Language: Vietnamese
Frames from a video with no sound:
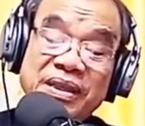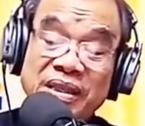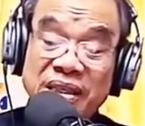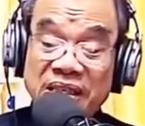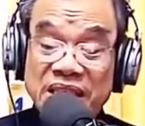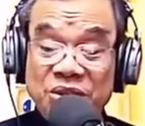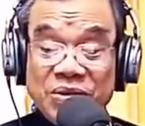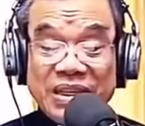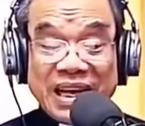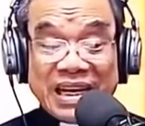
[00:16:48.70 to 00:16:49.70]
sự
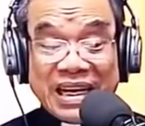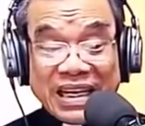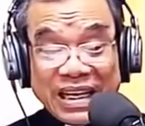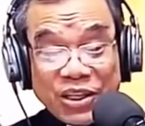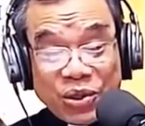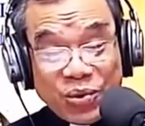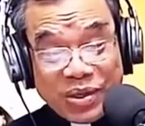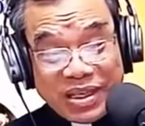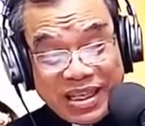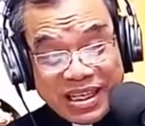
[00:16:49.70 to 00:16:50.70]
dịu dàng là cách tốt
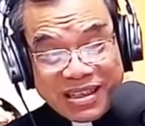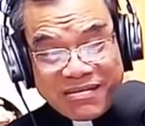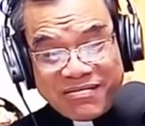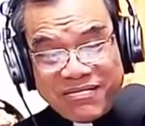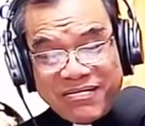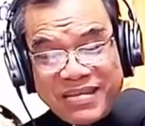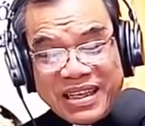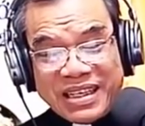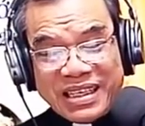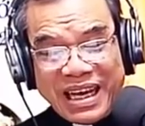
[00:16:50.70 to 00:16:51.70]
nhất
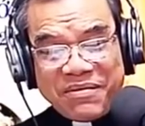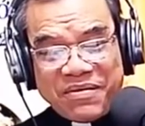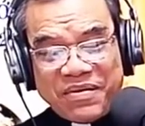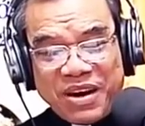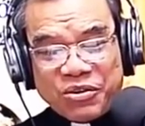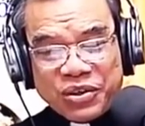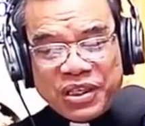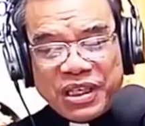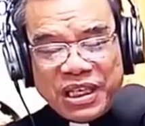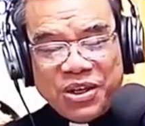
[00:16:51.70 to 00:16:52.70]
để chạm vào
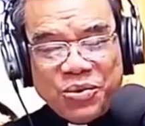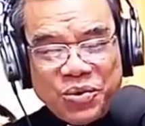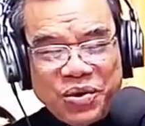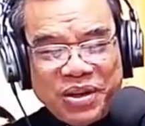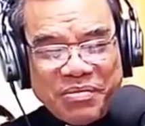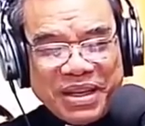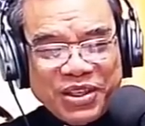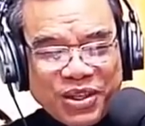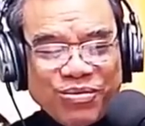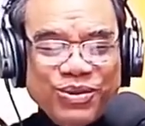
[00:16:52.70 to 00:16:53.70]
sự yếu đuối bên
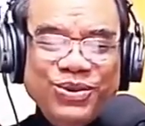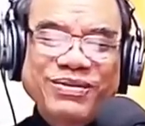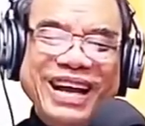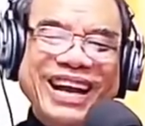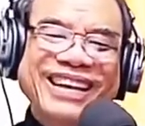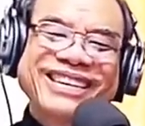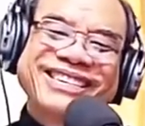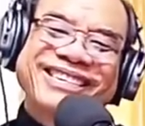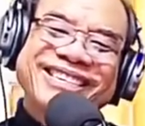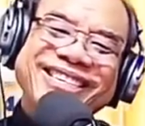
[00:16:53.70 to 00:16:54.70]
trong chúng ta
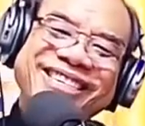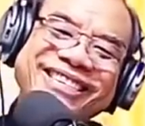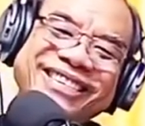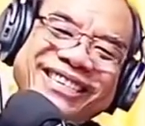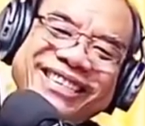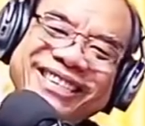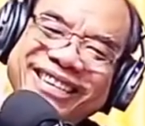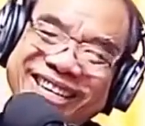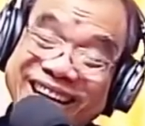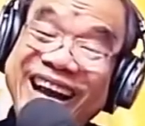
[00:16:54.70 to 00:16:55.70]

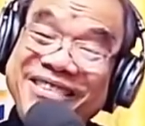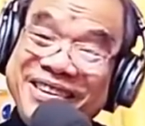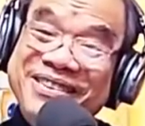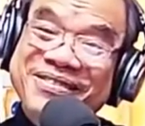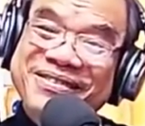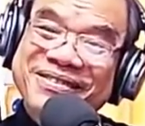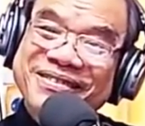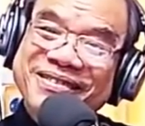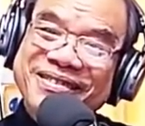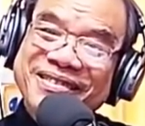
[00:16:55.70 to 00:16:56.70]
lạ phải không
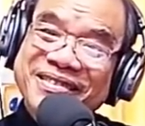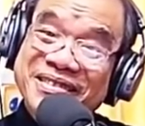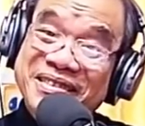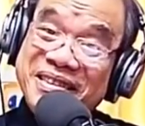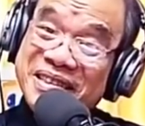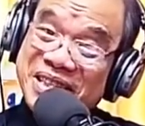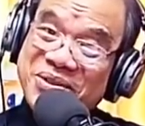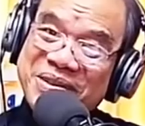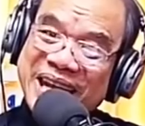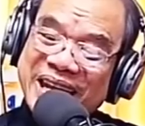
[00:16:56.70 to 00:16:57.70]
sự
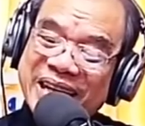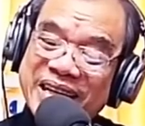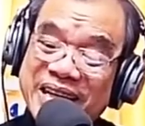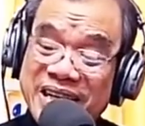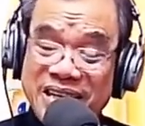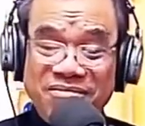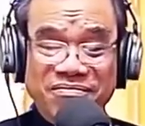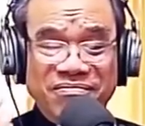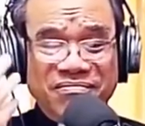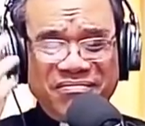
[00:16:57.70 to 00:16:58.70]
dịu dàng
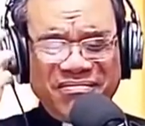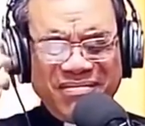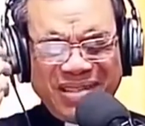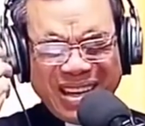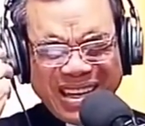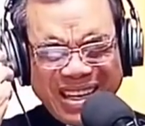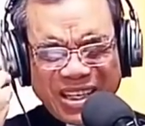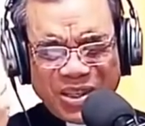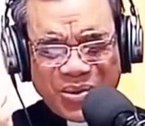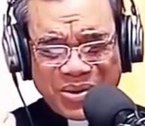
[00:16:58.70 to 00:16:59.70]
là cách
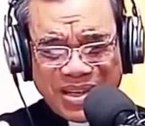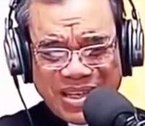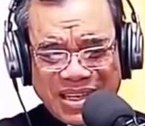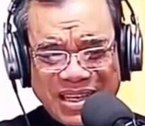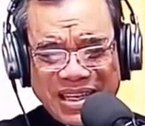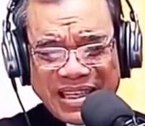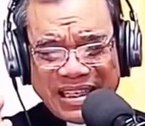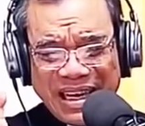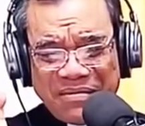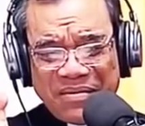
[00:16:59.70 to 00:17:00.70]
tốt nhất để
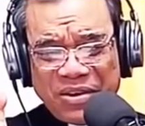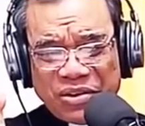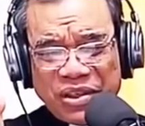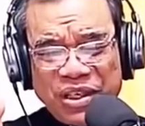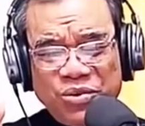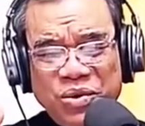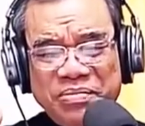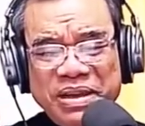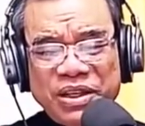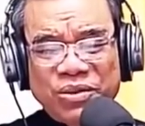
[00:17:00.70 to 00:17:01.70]
chạm vào sự yếu đuối
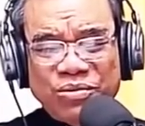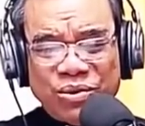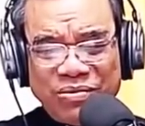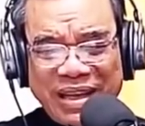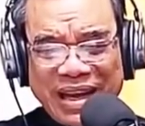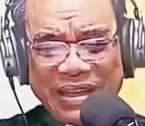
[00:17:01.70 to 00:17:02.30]
bên trong chúng ta